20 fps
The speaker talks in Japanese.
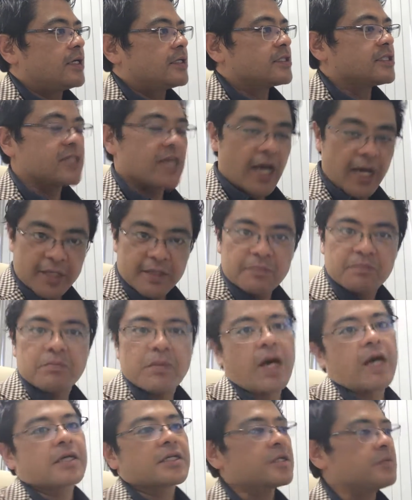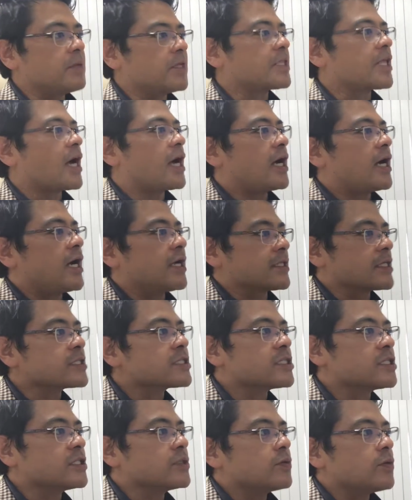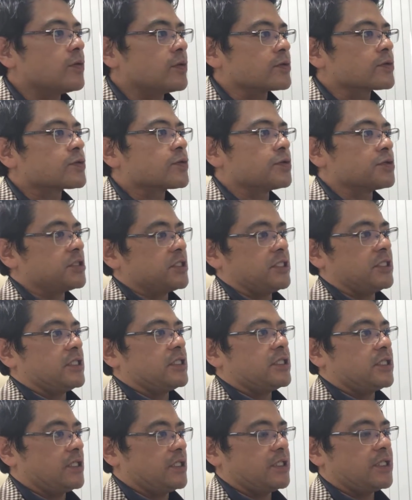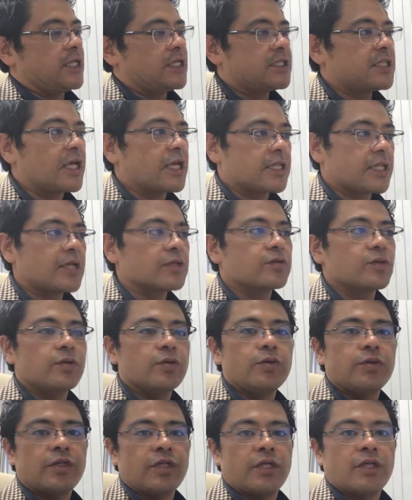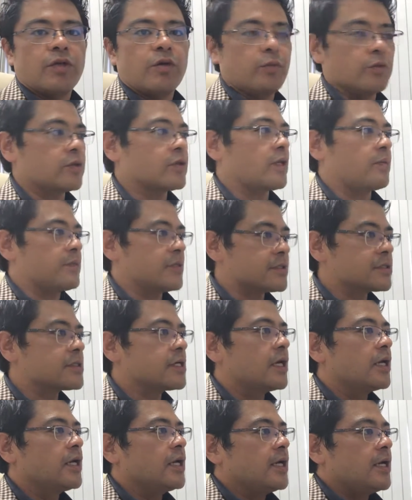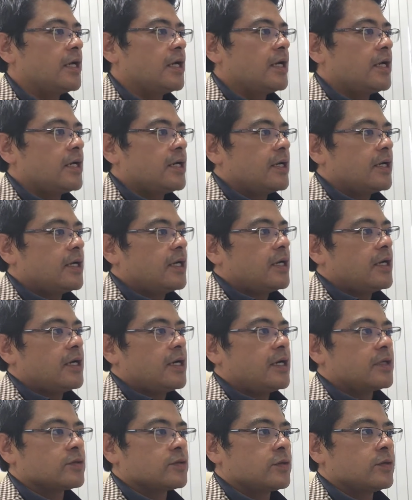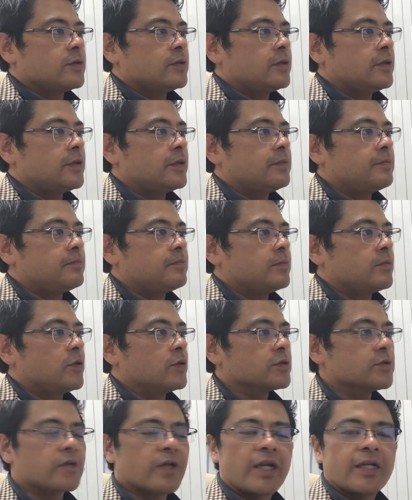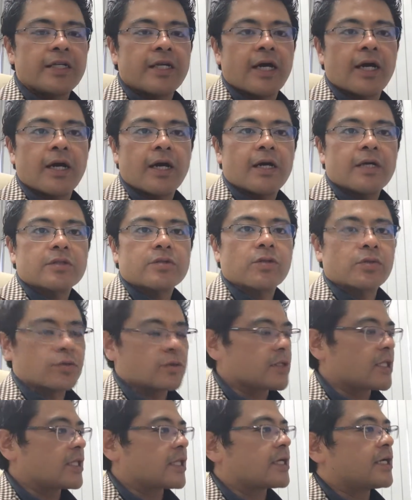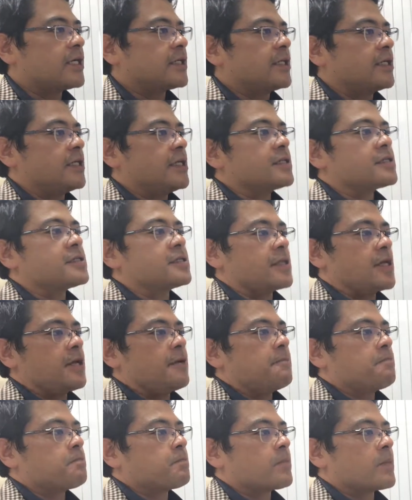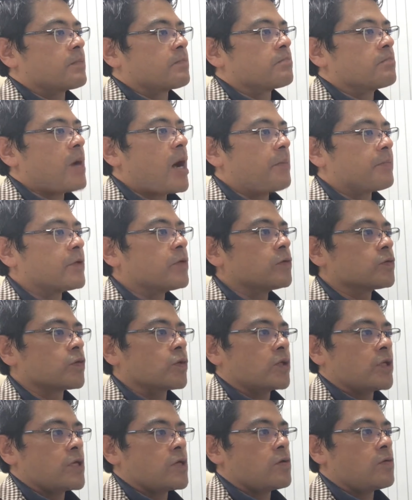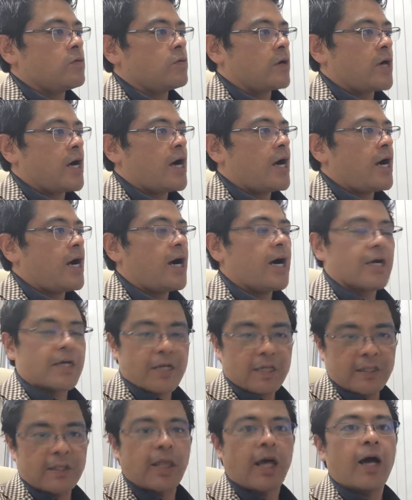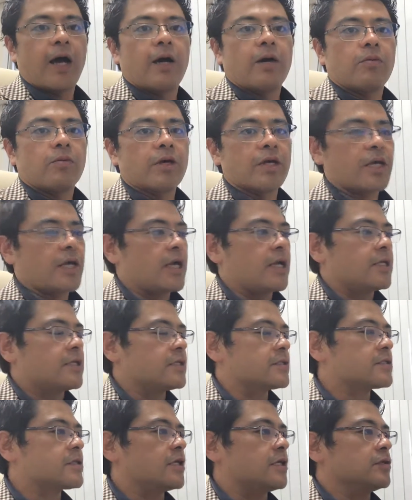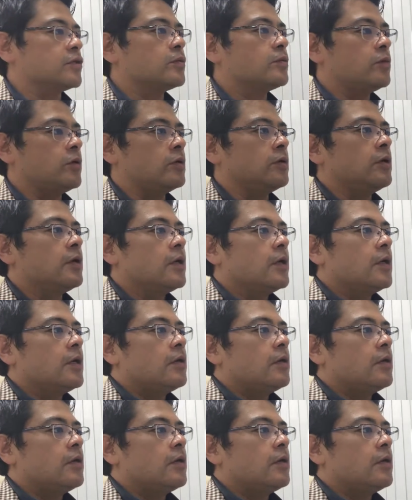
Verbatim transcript: 試合、まあ、決めた話を少しできたらなというふうに思っています。あの、オーストラリアとの戦いでですね、まあ見事に日本が勝ったわけですけれども、